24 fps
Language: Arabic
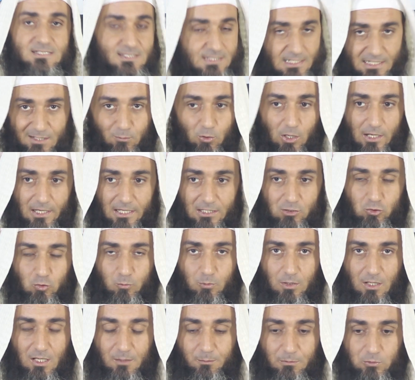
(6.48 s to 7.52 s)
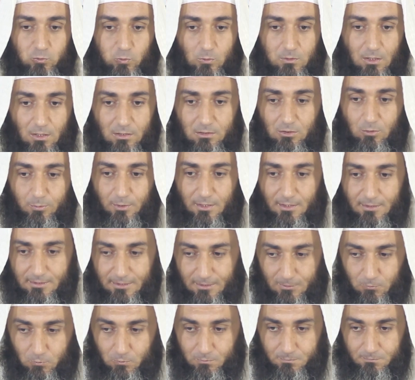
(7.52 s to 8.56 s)
السلام عليكم ورحمة الله
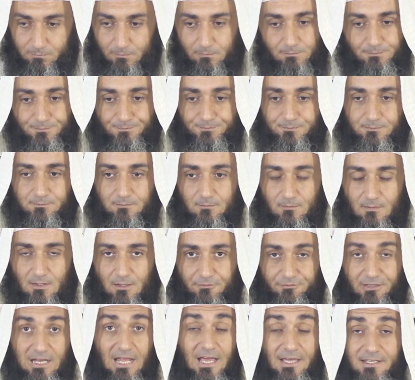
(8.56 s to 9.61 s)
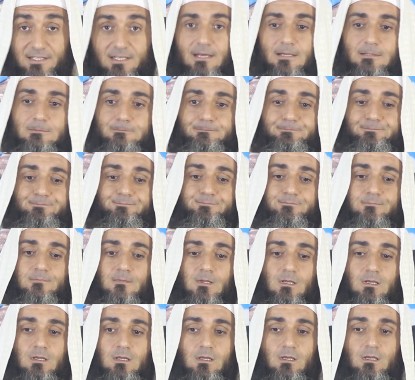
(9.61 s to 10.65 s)
وبركاته في الحقيقة
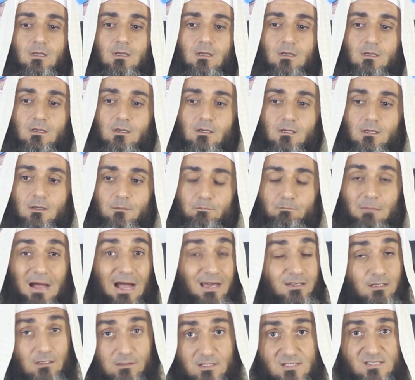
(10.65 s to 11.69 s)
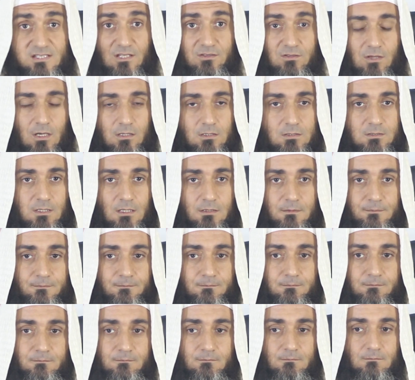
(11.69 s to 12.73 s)
معانا قصة النهاردة
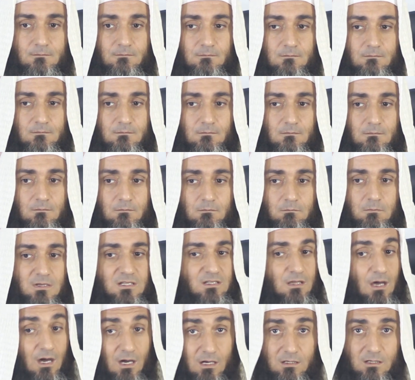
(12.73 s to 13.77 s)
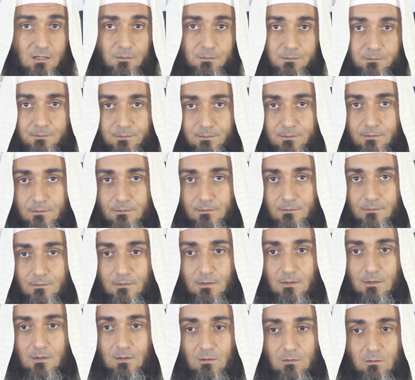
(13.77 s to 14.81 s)
من أغرب
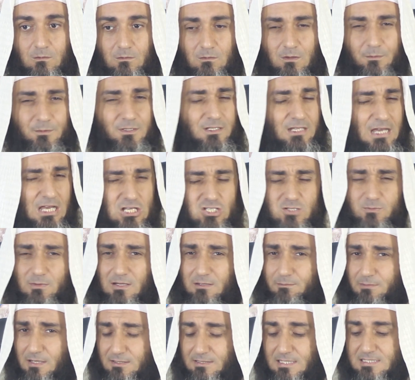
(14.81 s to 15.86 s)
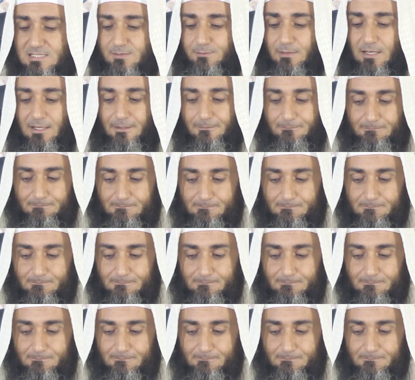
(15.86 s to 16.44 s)
ومن أجمل ما تسمع